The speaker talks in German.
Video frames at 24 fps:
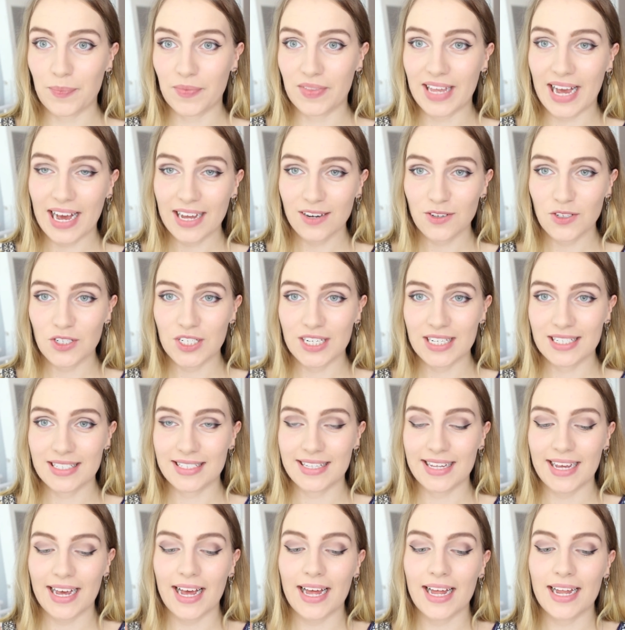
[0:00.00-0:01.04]
dadurch, dass
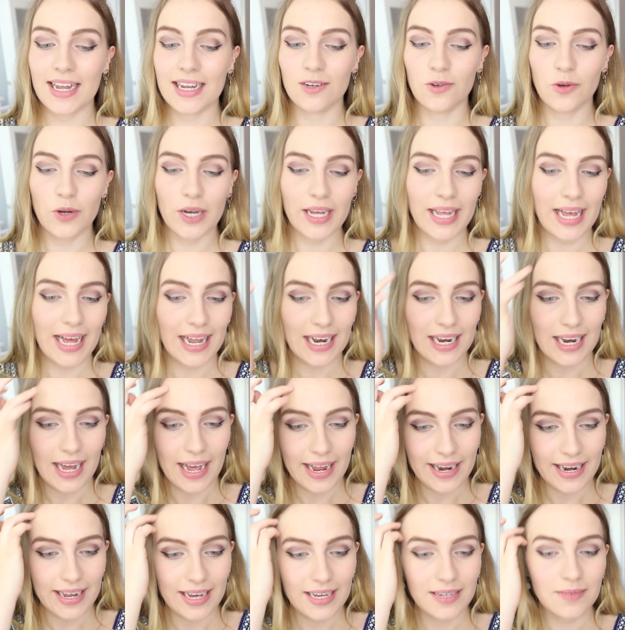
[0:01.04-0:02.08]
der L'Oreal
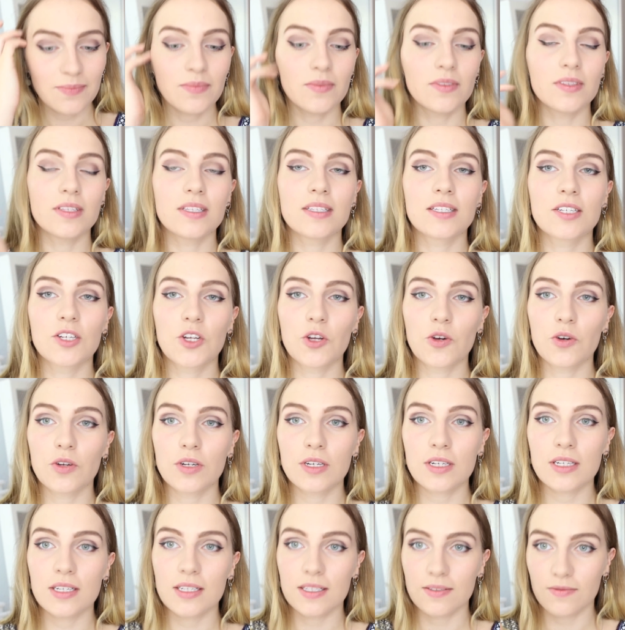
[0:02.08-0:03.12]
Liner
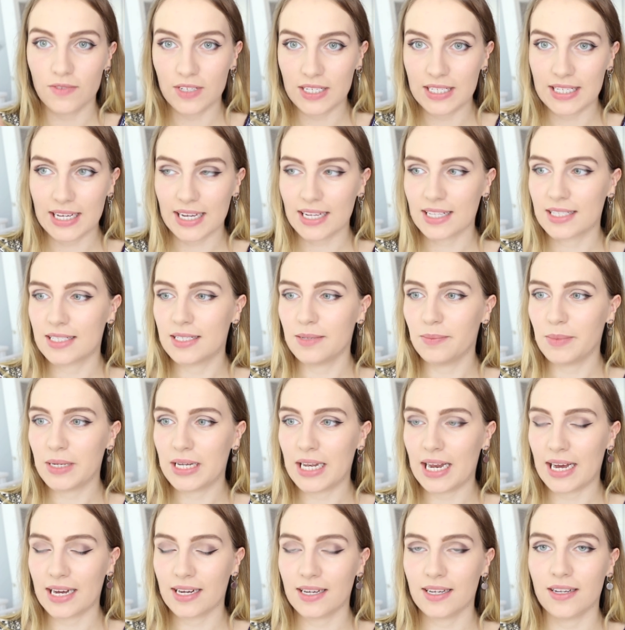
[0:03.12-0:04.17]
schon, wie gesagt, ziemlich
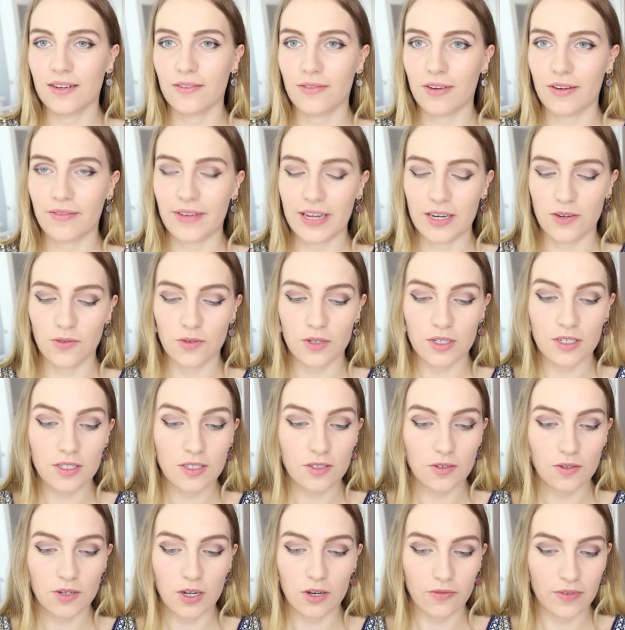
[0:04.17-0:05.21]
lange in Verwendung
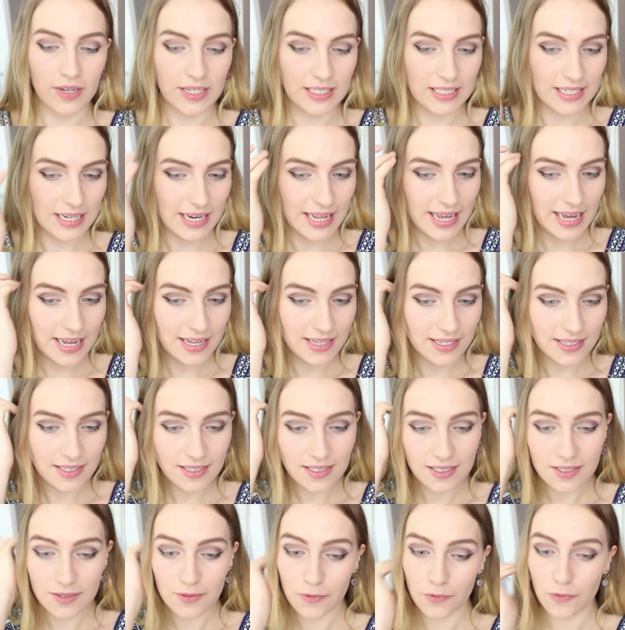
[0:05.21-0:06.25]
ist und auch fast leer
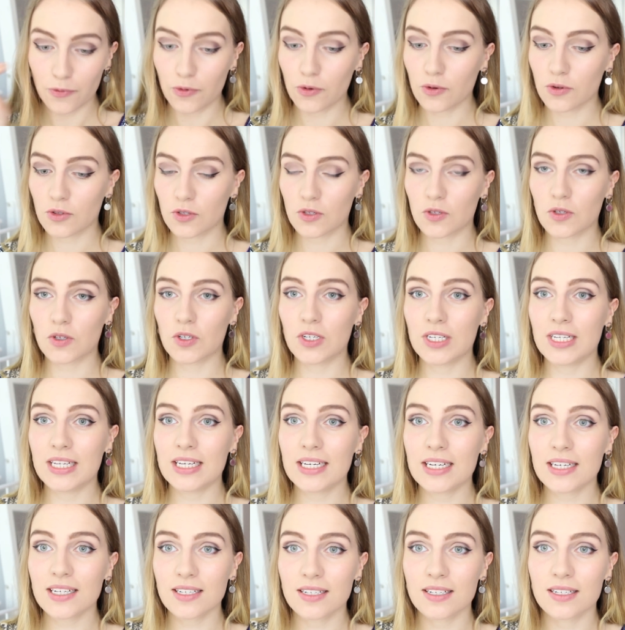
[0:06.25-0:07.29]
ist,
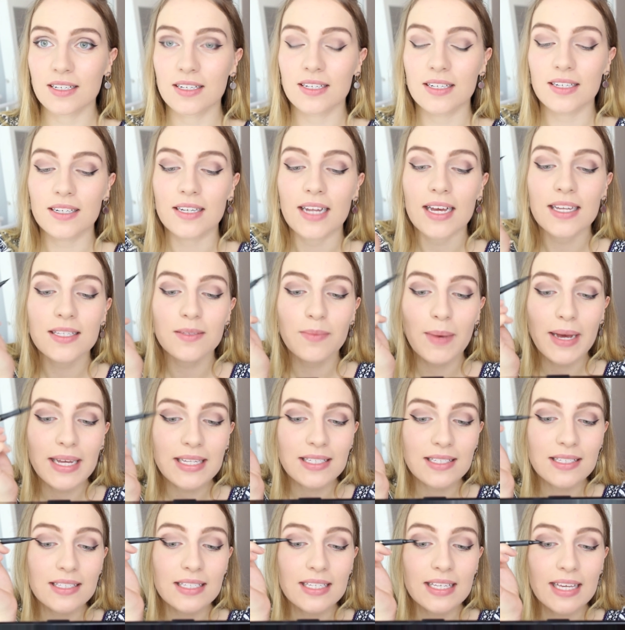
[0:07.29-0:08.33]
funktioniert das
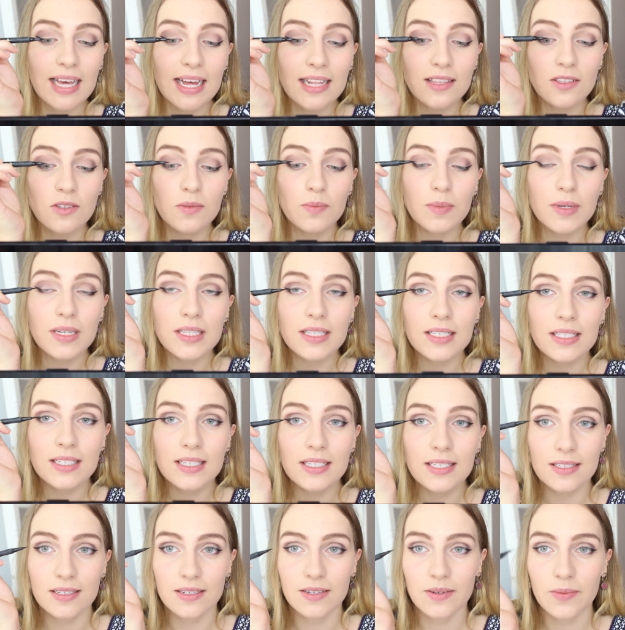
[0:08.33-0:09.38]
meistens nicht ganz so
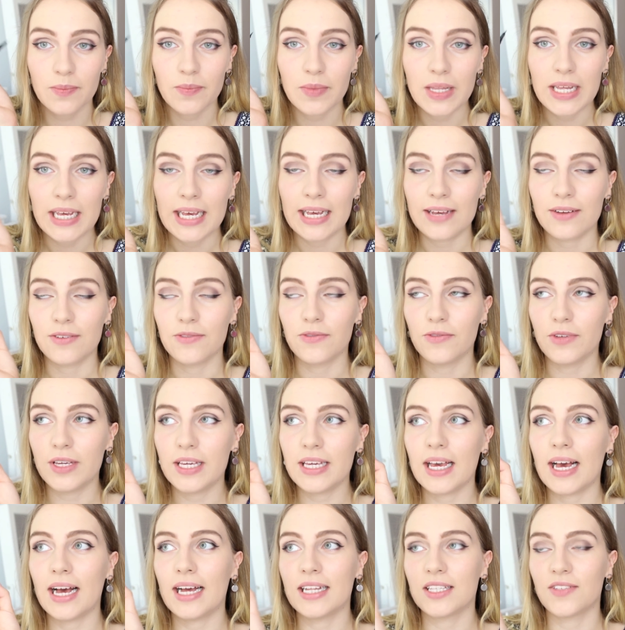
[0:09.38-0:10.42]
präzise,
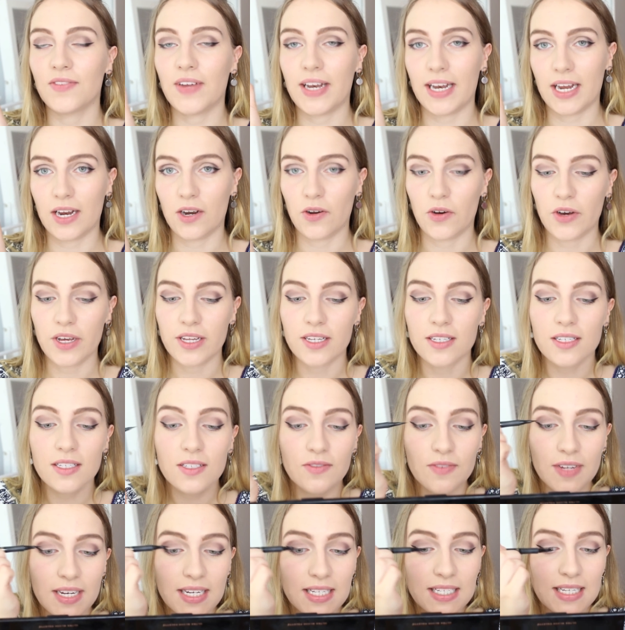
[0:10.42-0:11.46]
wie als wenn er neu
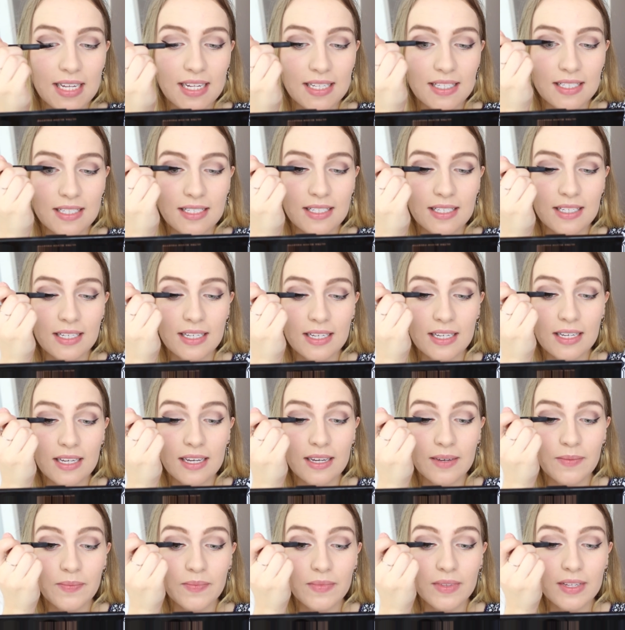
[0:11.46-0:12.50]
ist. Wenn ich jetzt die
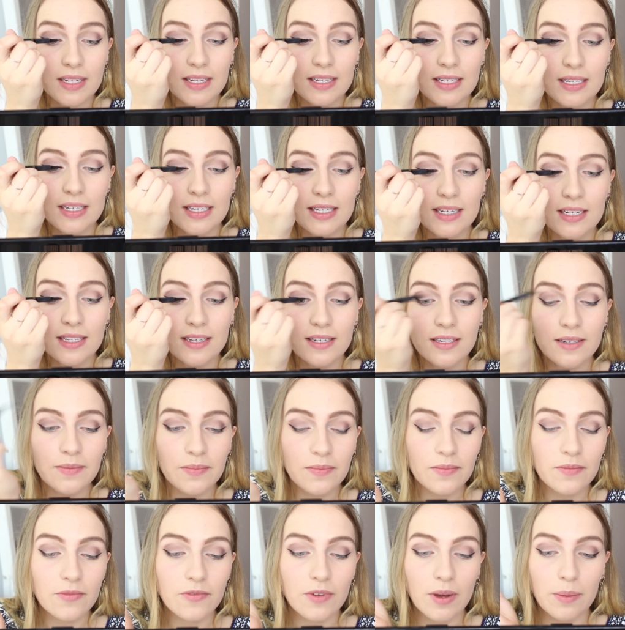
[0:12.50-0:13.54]
Linie
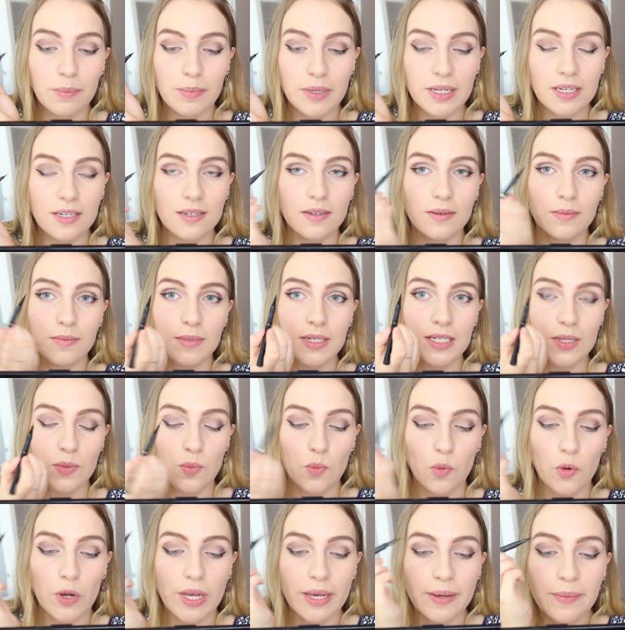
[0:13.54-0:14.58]
verbinde mit
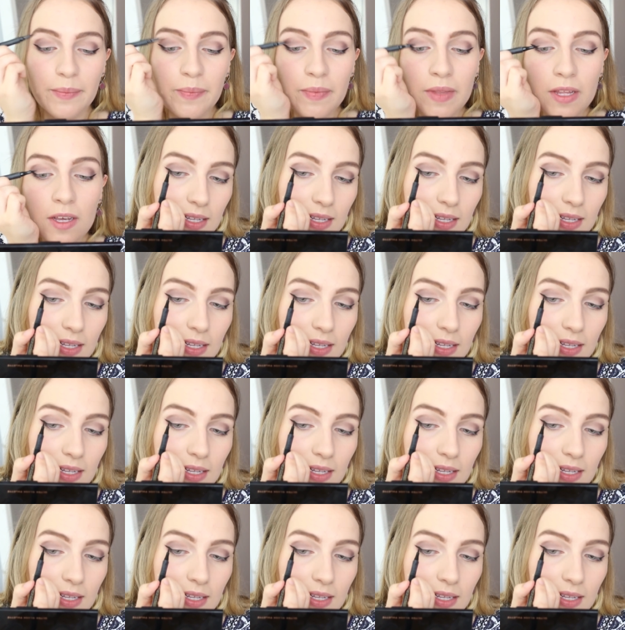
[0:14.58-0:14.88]
dem Wing.